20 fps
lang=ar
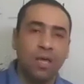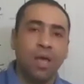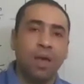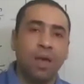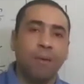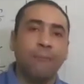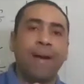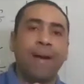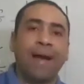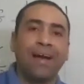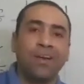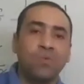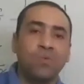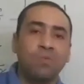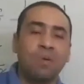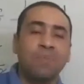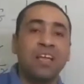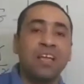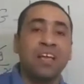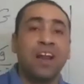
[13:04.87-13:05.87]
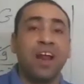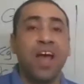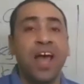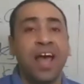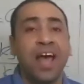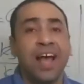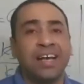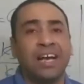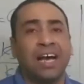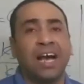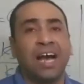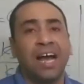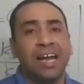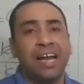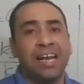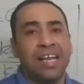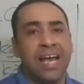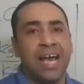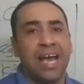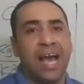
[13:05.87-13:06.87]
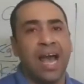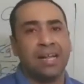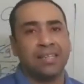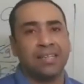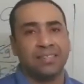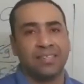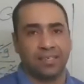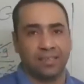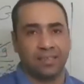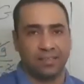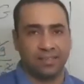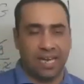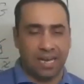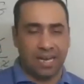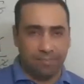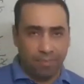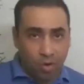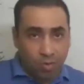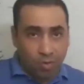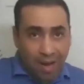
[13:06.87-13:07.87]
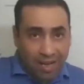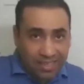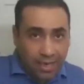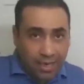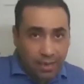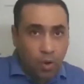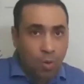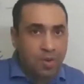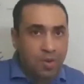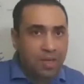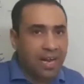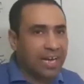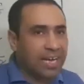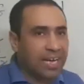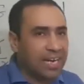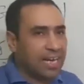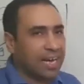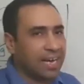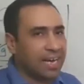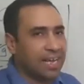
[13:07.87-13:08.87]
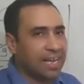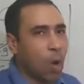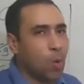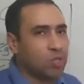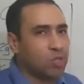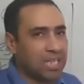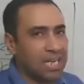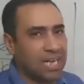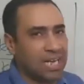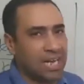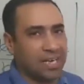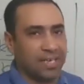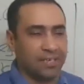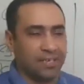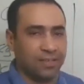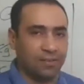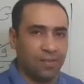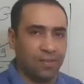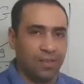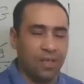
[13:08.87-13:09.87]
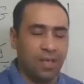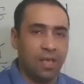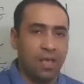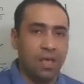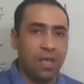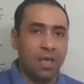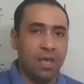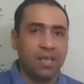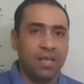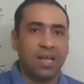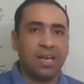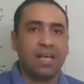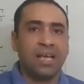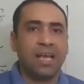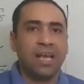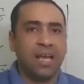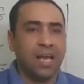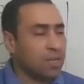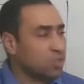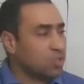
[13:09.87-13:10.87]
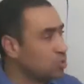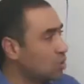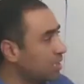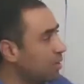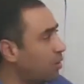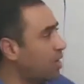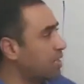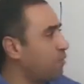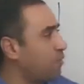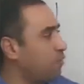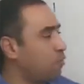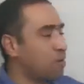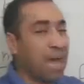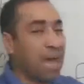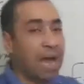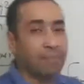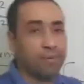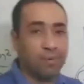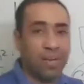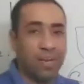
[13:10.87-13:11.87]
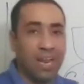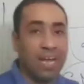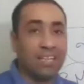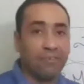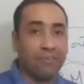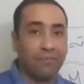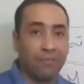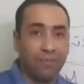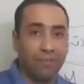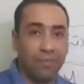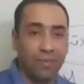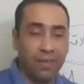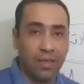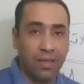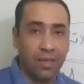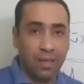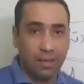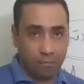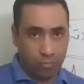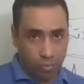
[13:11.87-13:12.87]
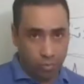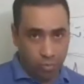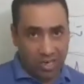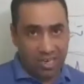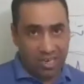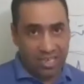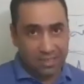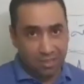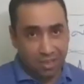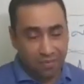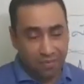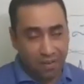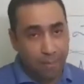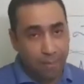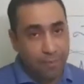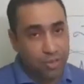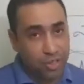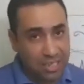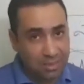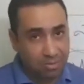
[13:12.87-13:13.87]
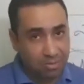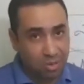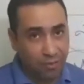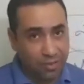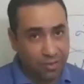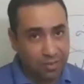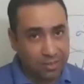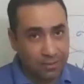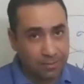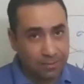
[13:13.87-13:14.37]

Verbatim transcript: معلومه بيراجع عليها عندنا يعني معلومه عندنا هو بيراجع لك عليها او يسالك عنها يعني ايه السؤال ده آه. هدفه ايه يا حبيبي الهدف مش بقول لك لازم نفهم مش لازم نحفظ